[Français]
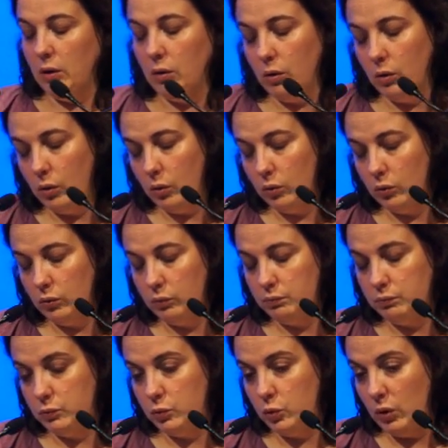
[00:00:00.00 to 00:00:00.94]

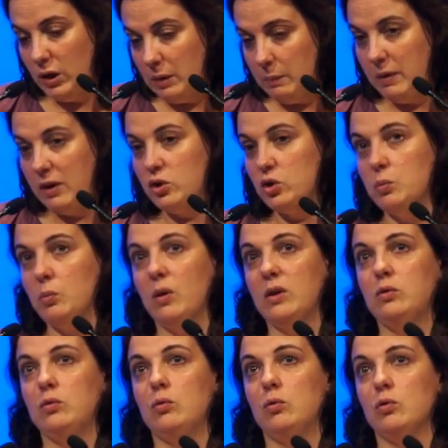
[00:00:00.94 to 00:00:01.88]
de l'hébergement
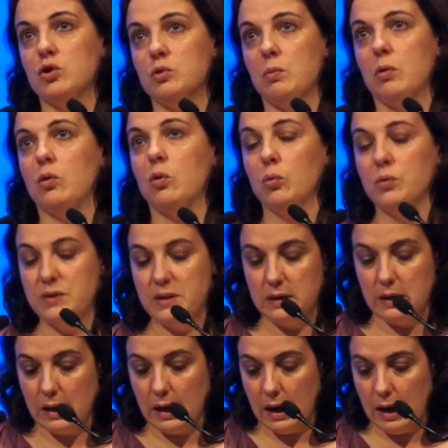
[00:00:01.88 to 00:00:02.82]
et du logement
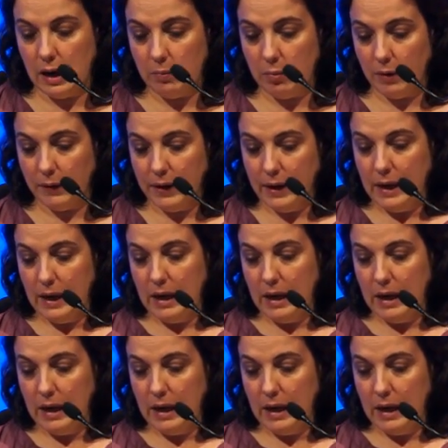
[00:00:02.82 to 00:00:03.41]
considérables,